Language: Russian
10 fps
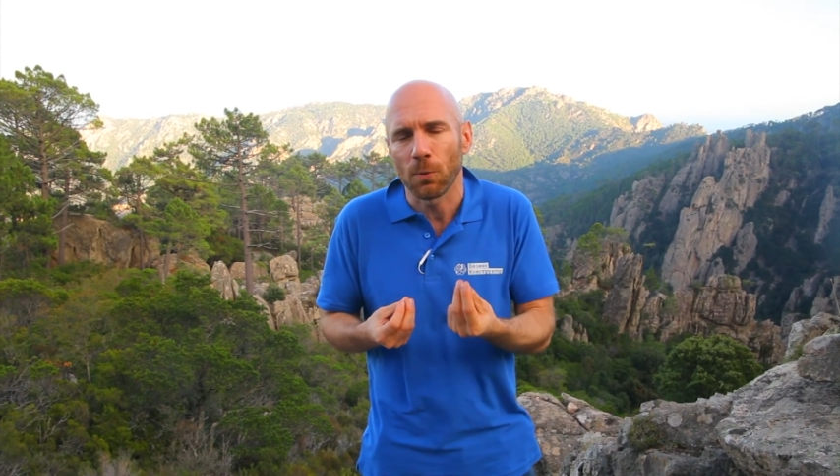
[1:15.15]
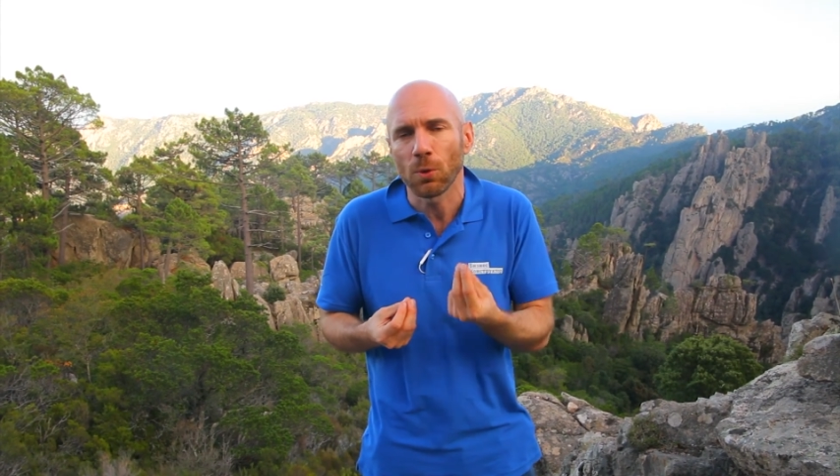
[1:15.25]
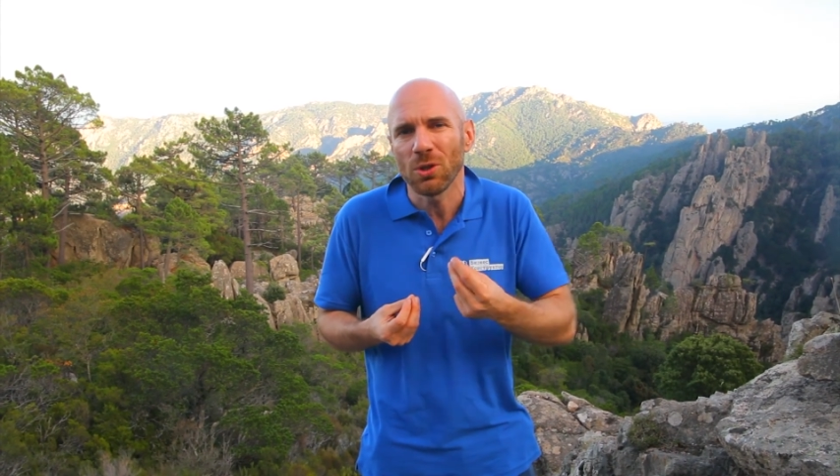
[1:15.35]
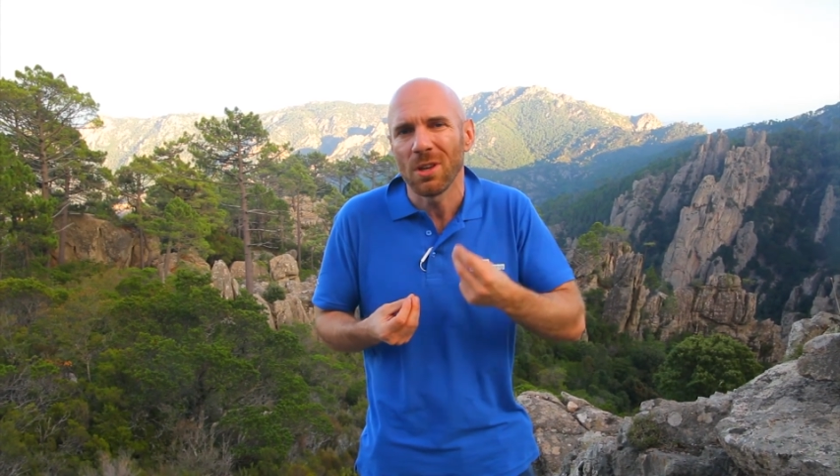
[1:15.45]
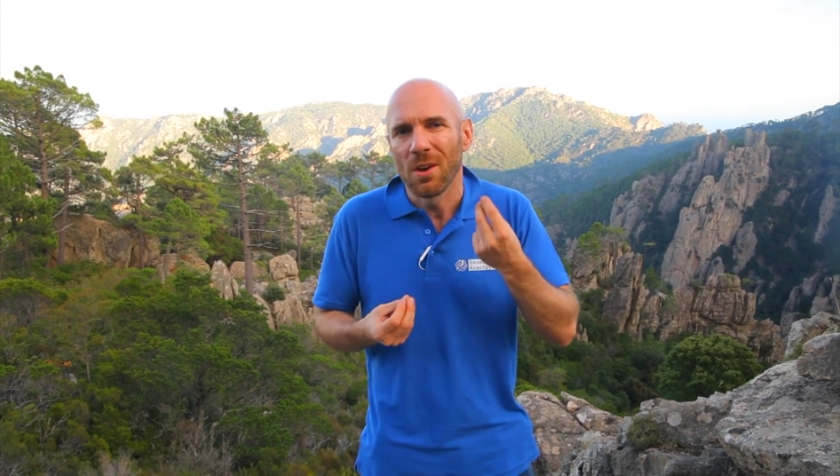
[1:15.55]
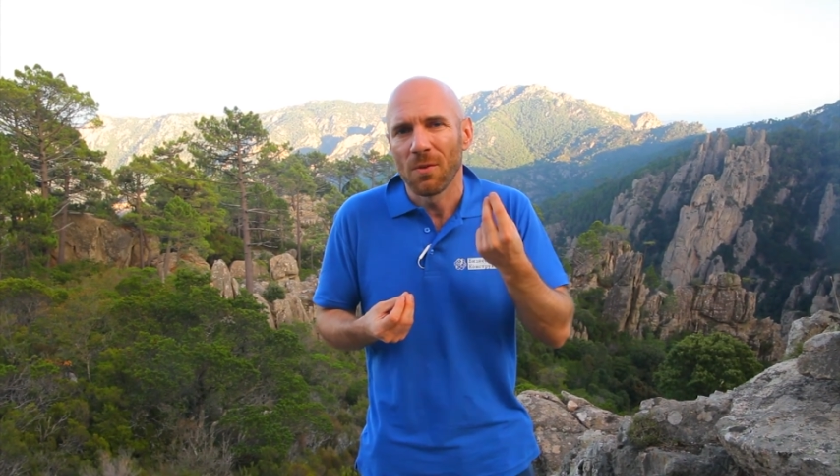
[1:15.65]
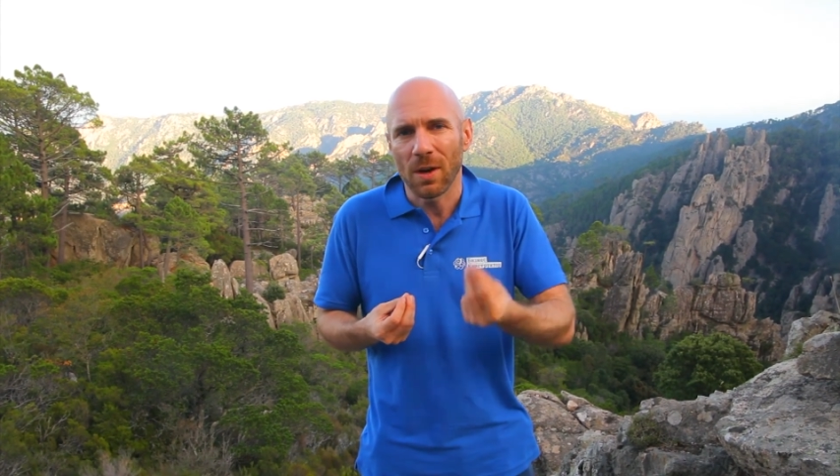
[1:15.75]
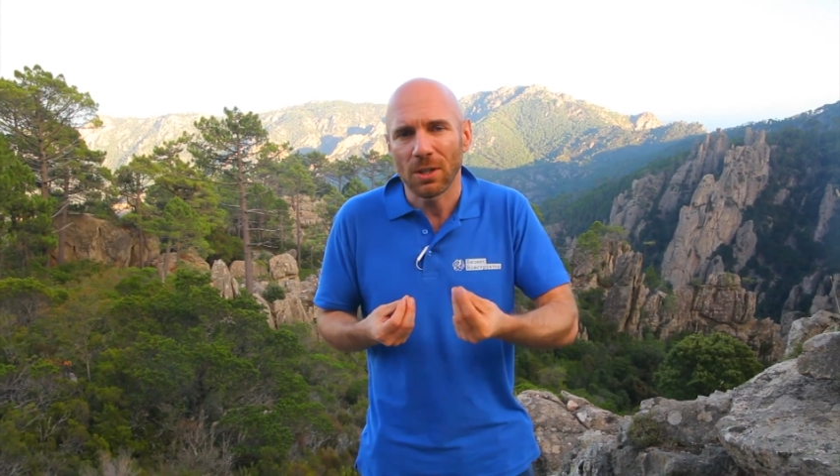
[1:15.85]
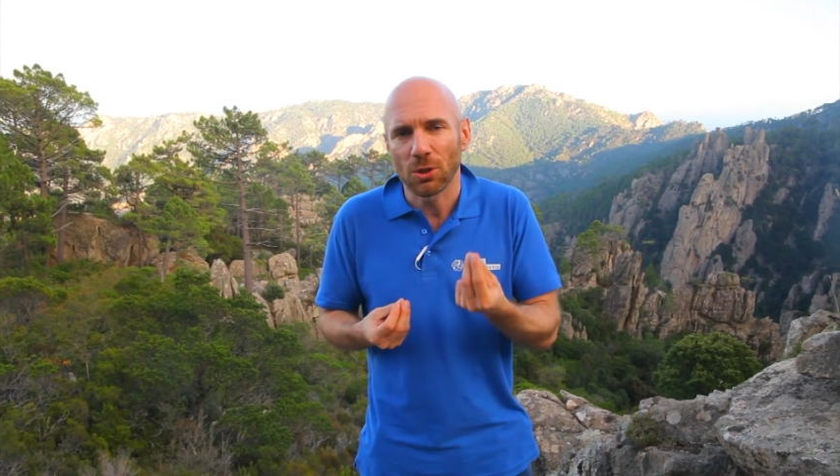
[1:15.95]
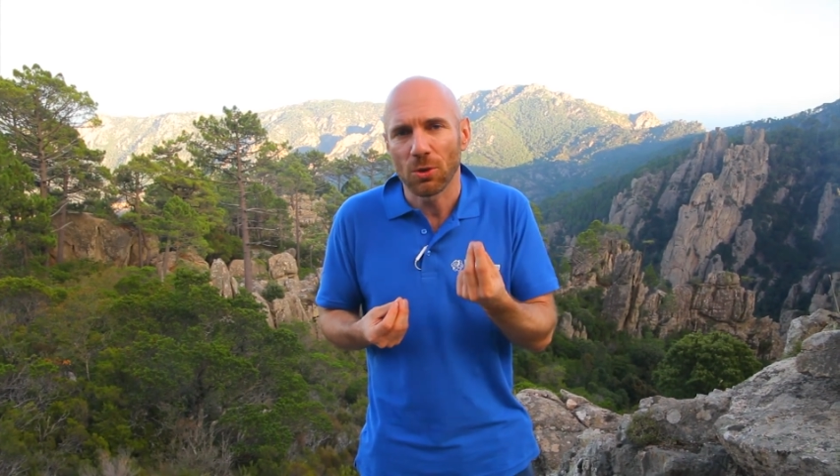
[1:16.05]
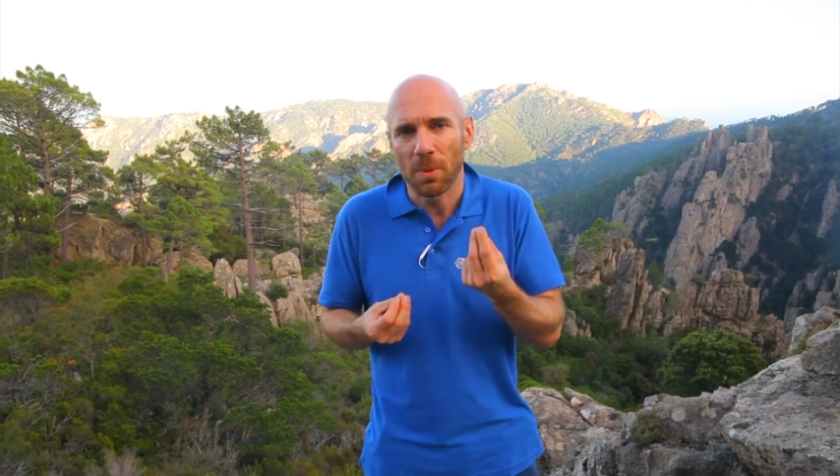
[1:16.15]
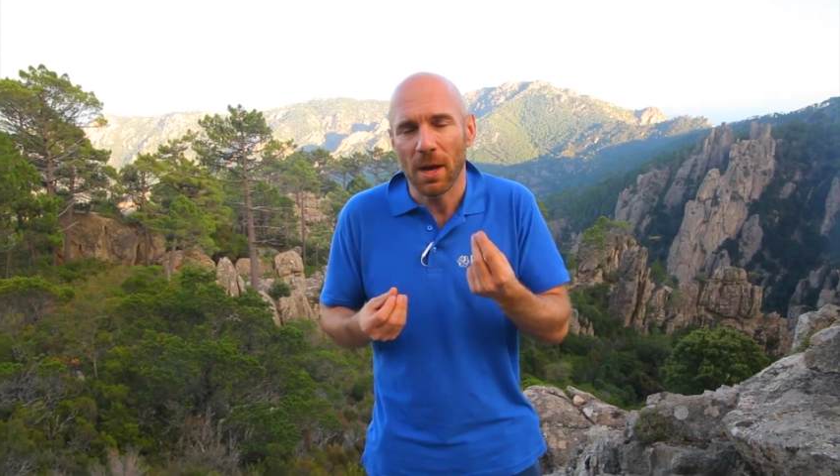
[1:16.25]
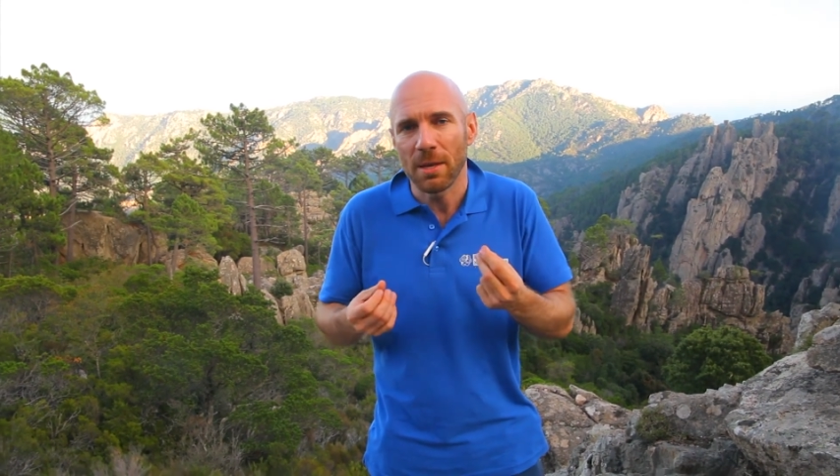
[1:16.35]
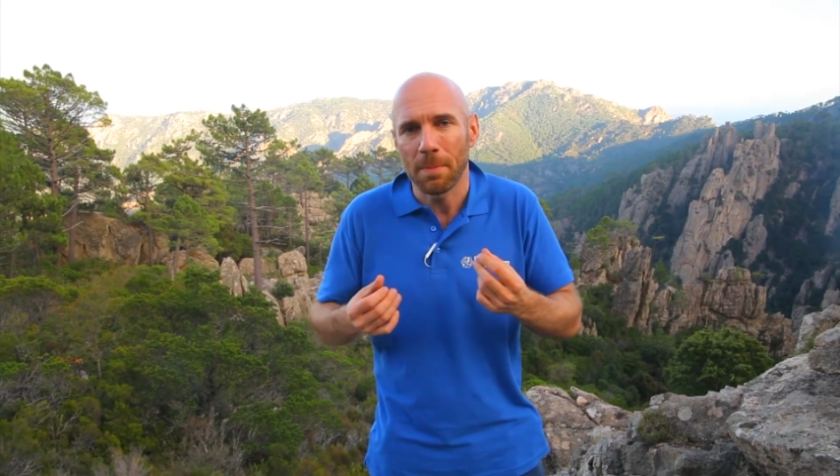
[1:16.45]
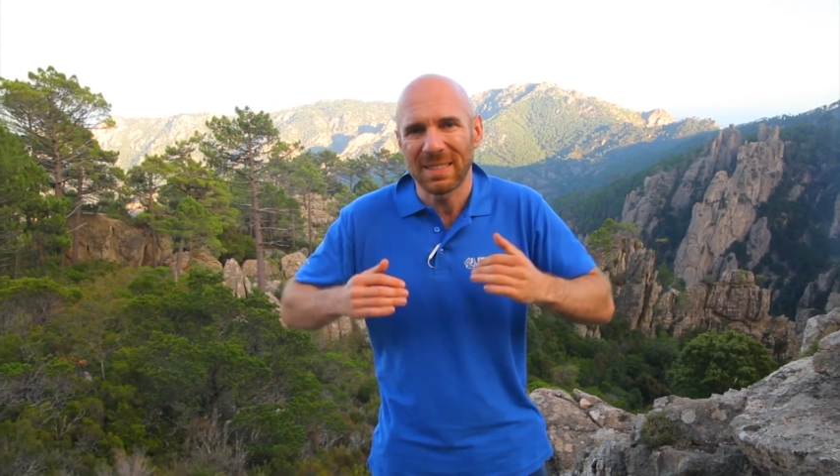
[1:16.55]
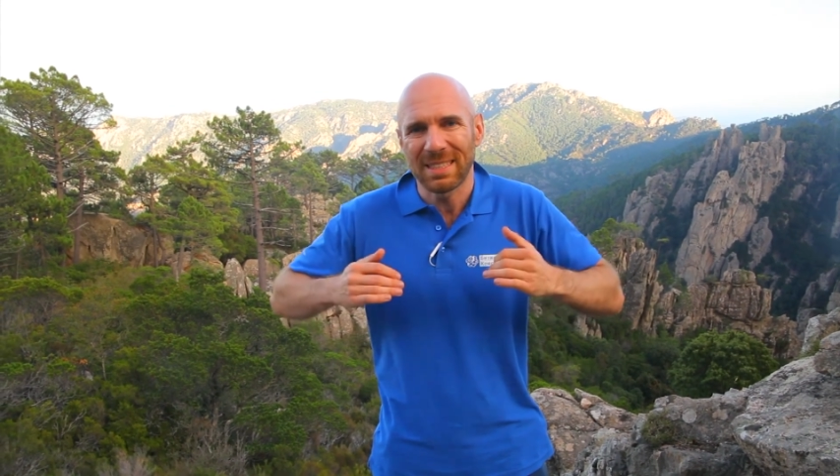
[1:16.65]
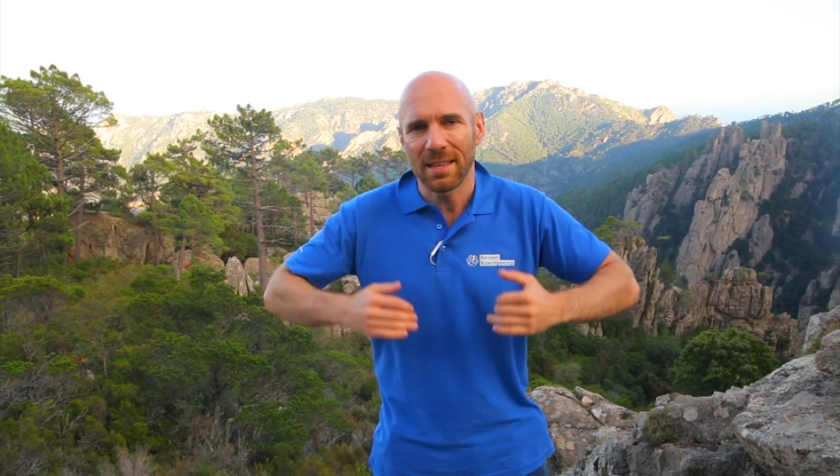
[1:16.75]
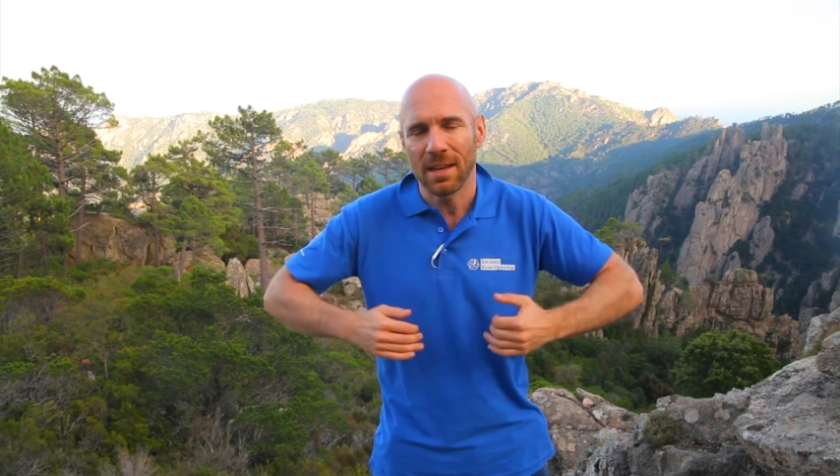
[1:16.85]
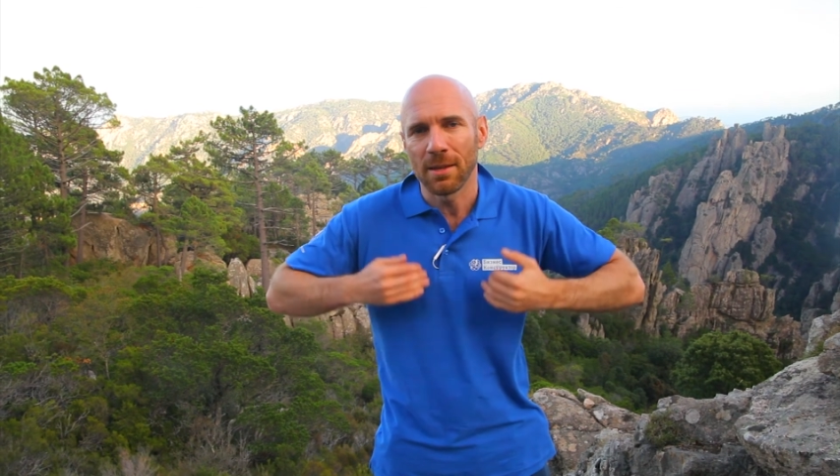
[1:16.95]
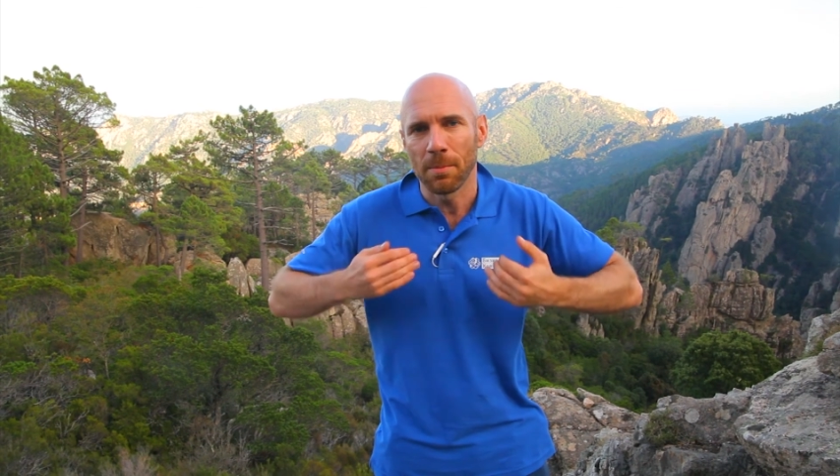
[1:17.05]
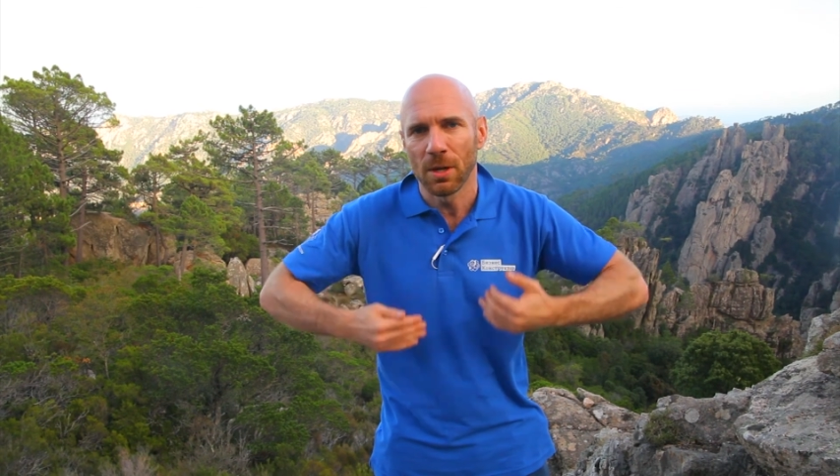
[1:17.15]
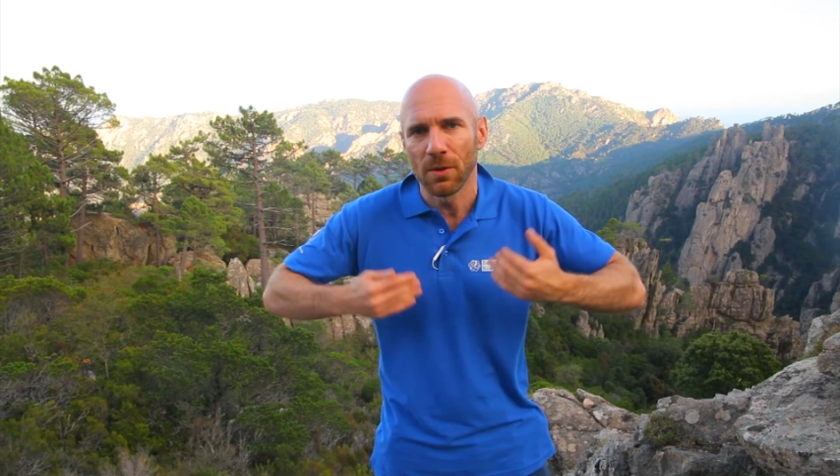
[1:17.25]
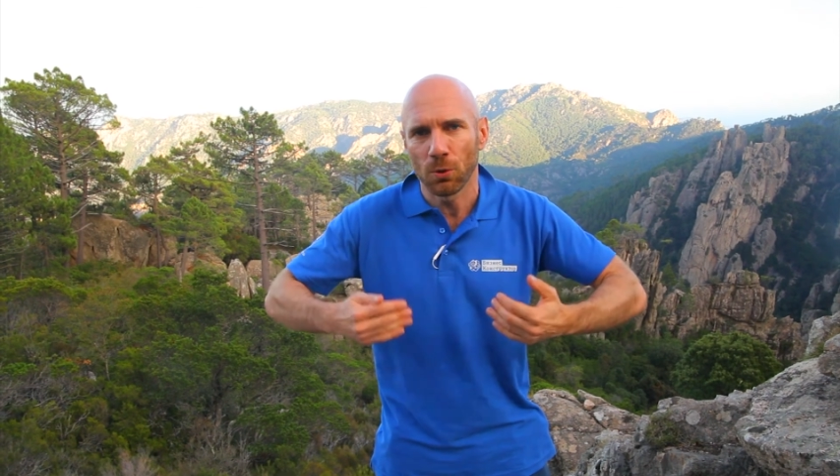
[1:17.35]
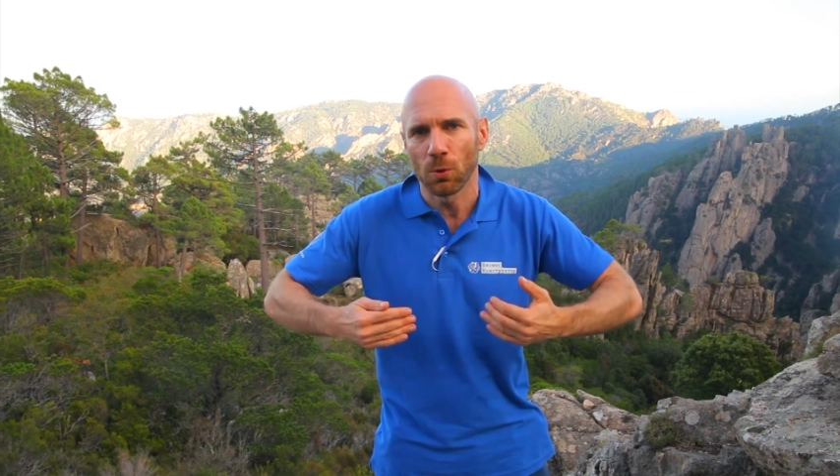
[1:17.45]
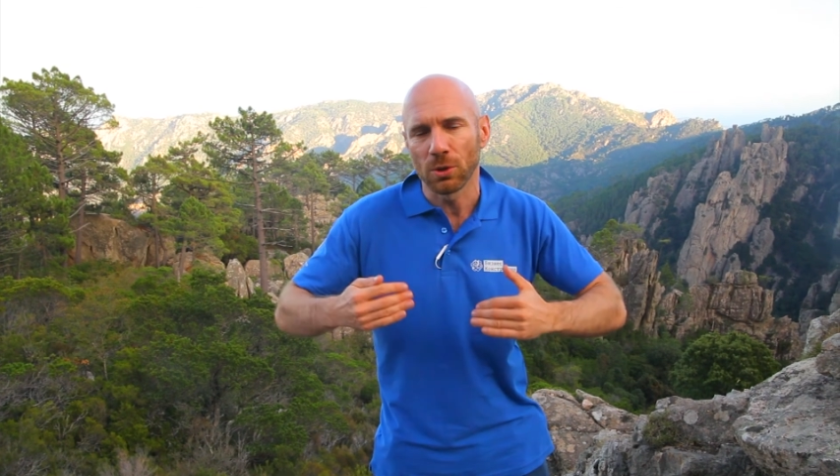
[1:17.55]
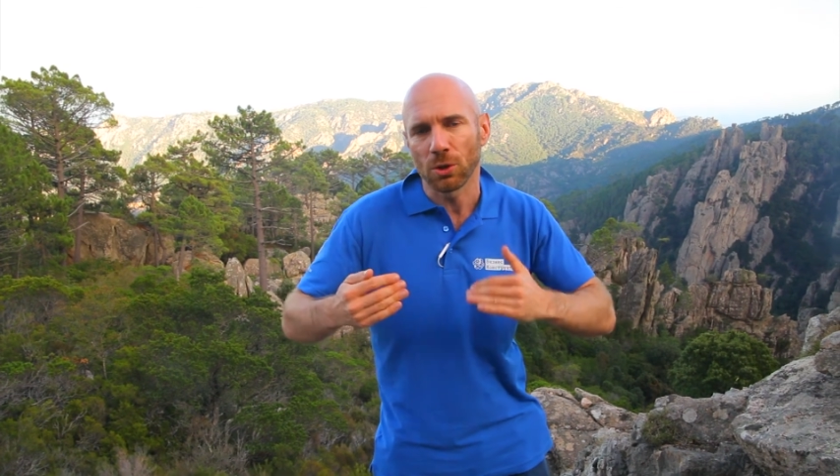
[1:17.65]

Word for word: Очень важно, чтобы они постоянно были в тонусе,